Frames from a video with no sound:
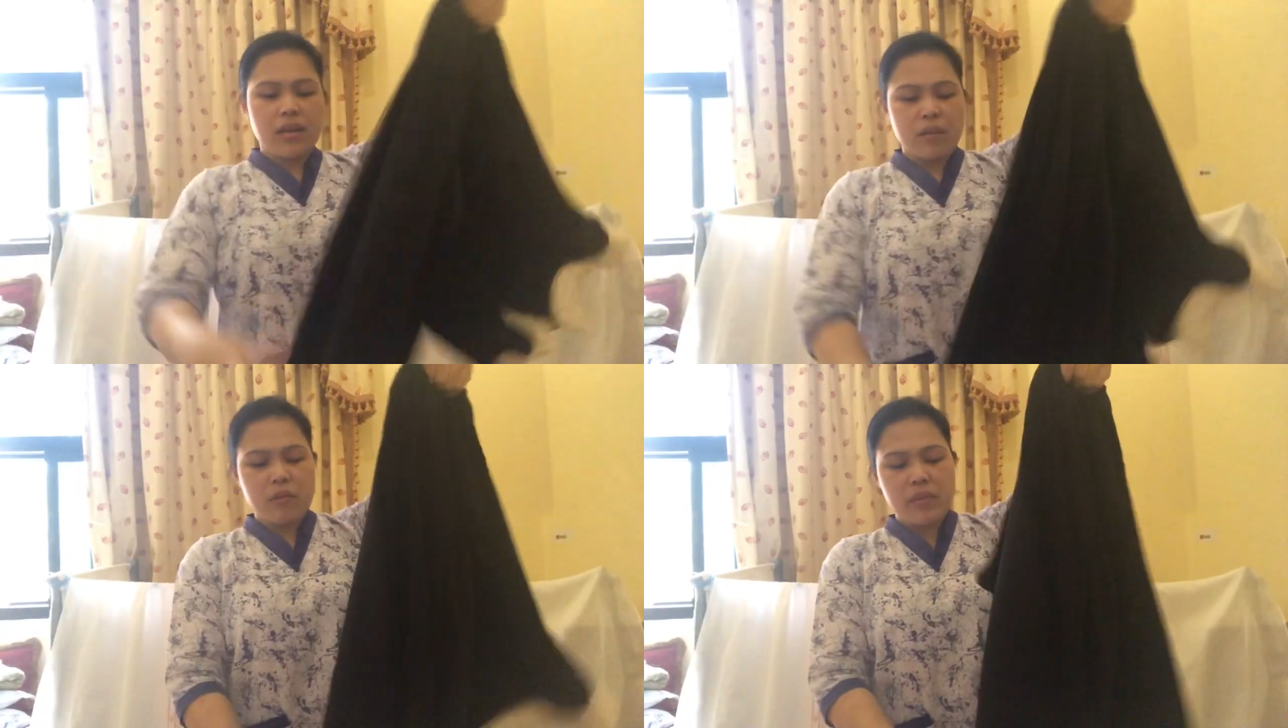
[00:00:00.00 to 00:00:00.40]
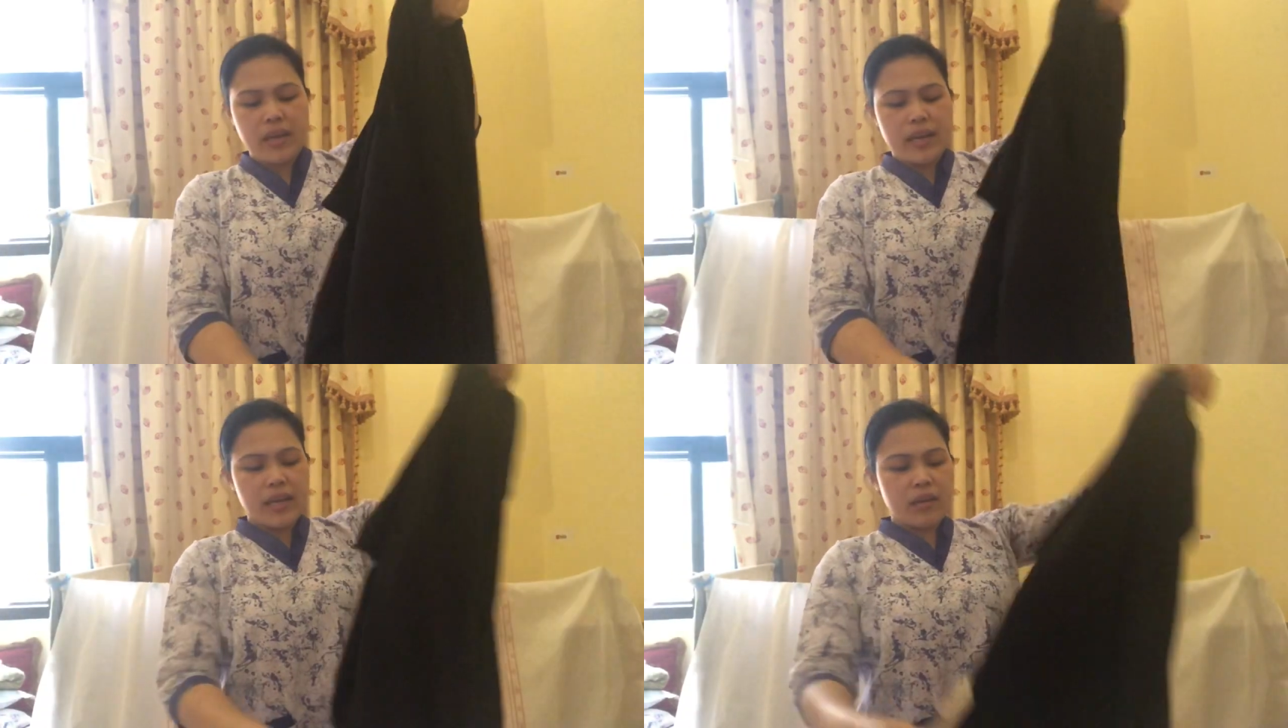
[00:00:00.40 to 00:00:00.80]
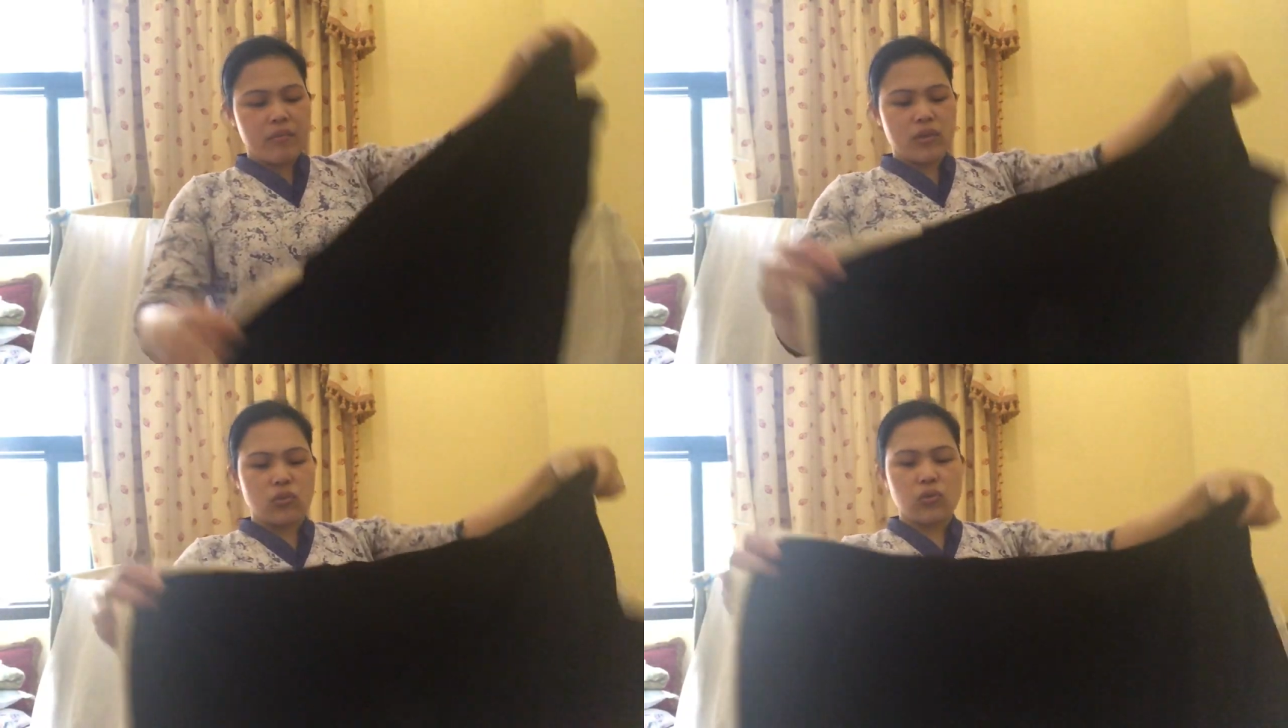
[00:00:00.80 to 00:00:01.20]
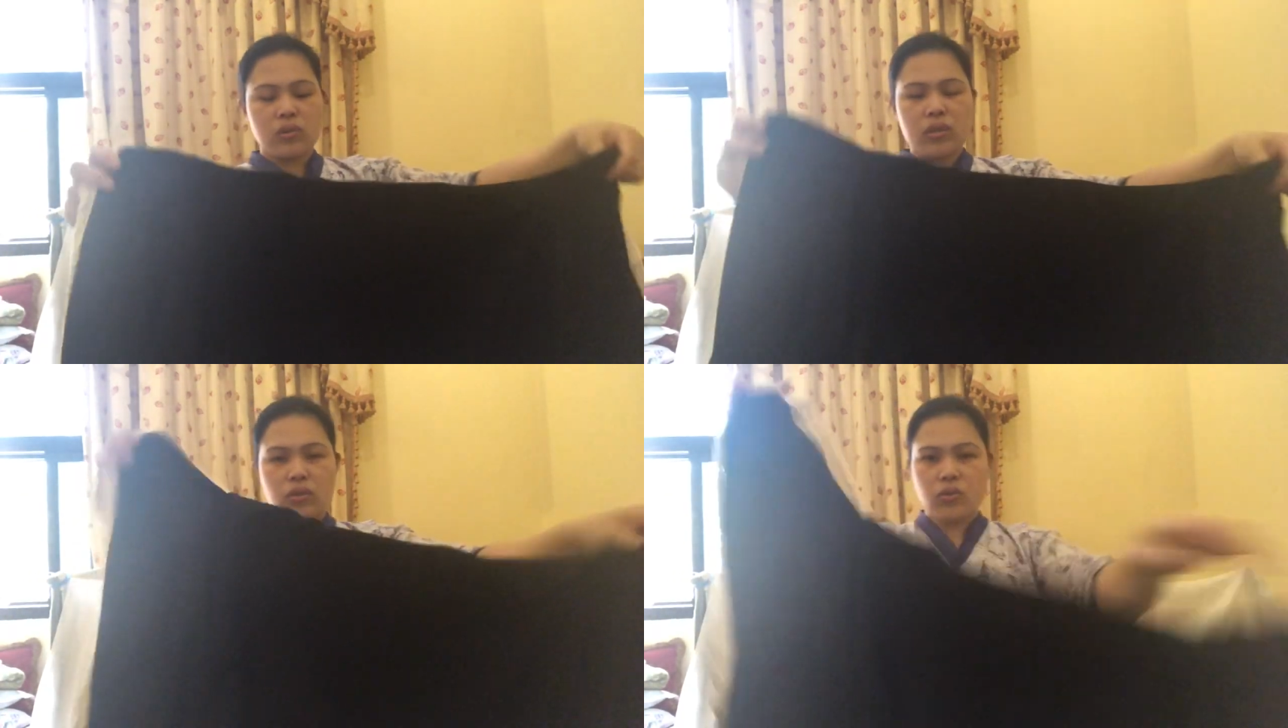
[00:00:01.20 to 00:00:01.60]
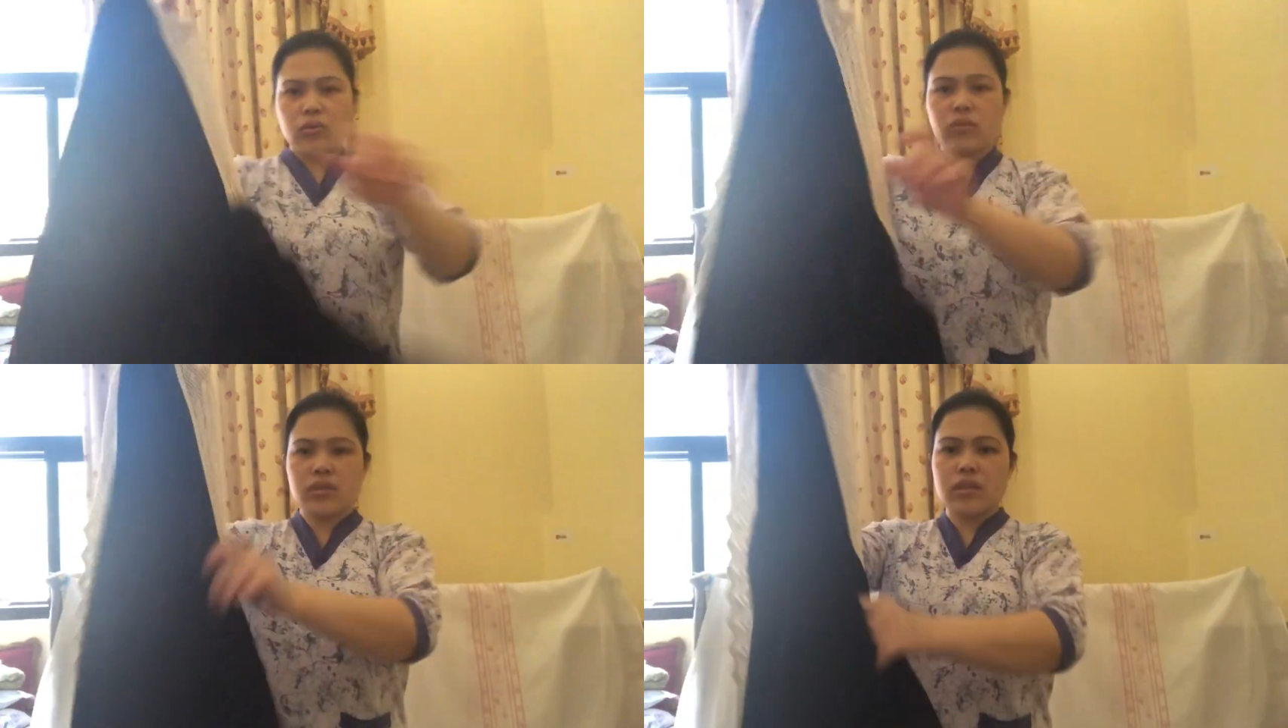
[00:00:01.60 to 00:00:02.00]
kababayan lagi magsuot
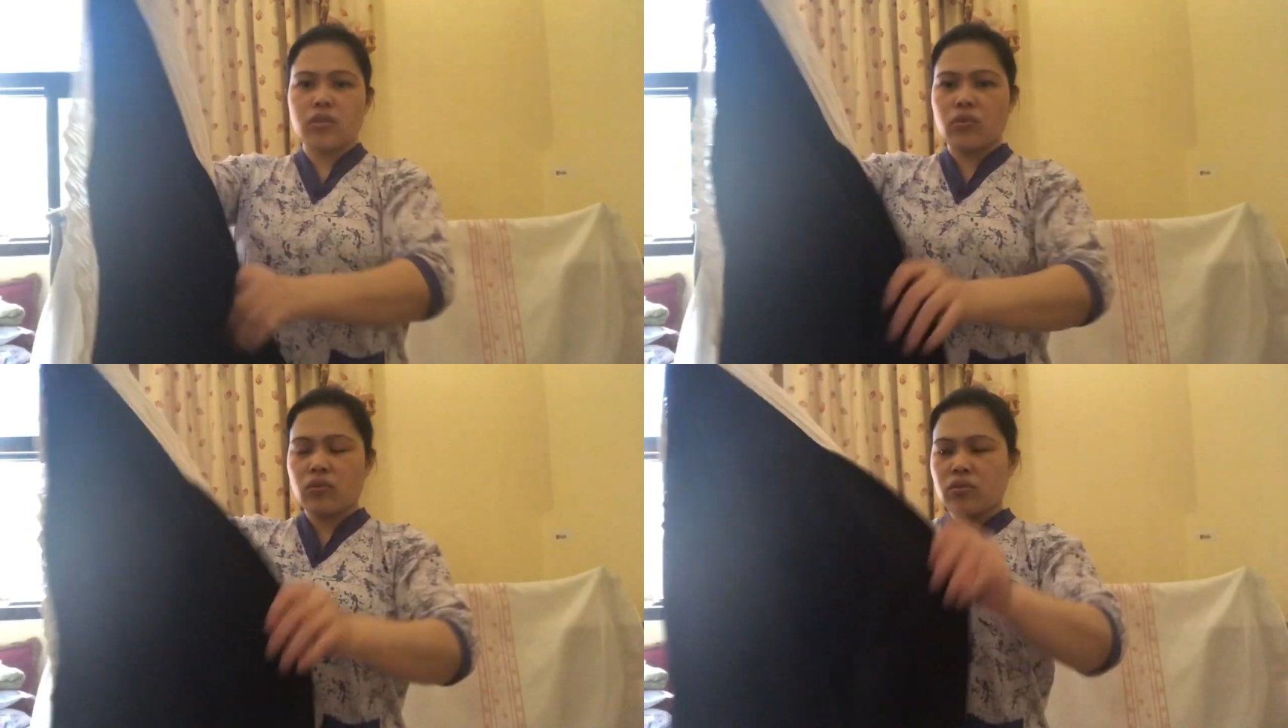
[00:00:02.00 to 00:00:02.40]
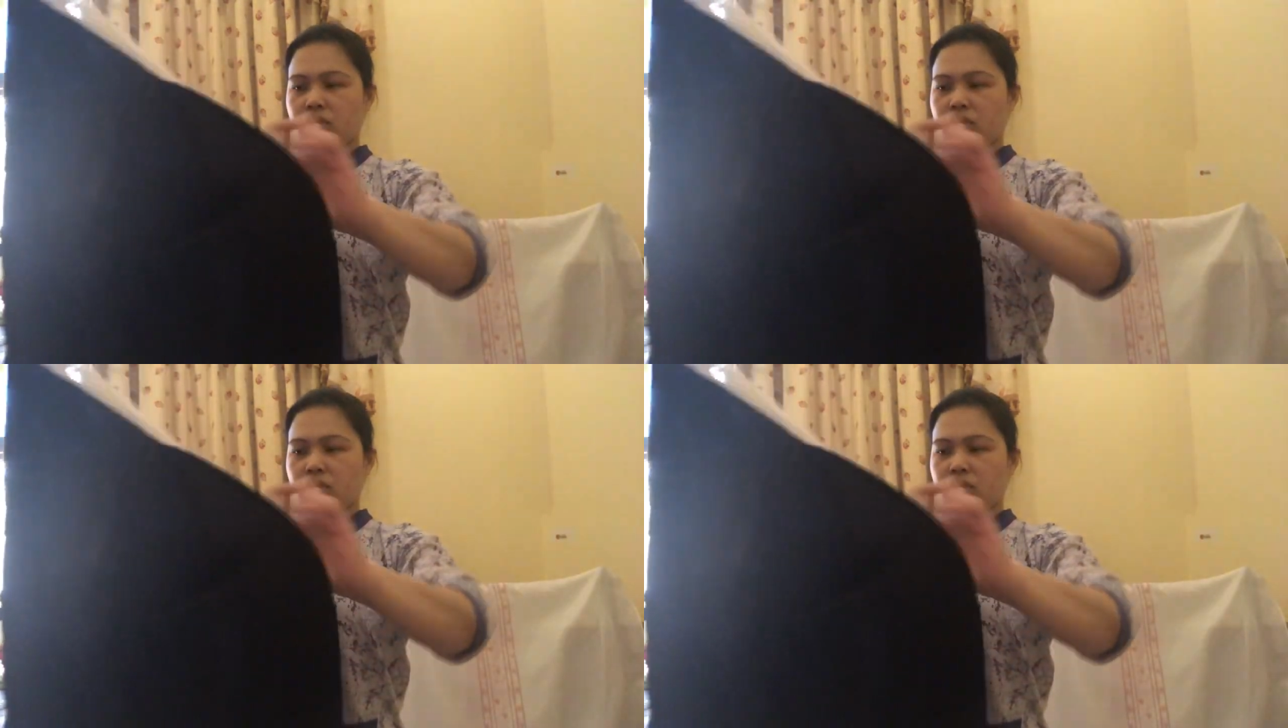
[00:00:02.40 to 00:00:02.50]
nito dito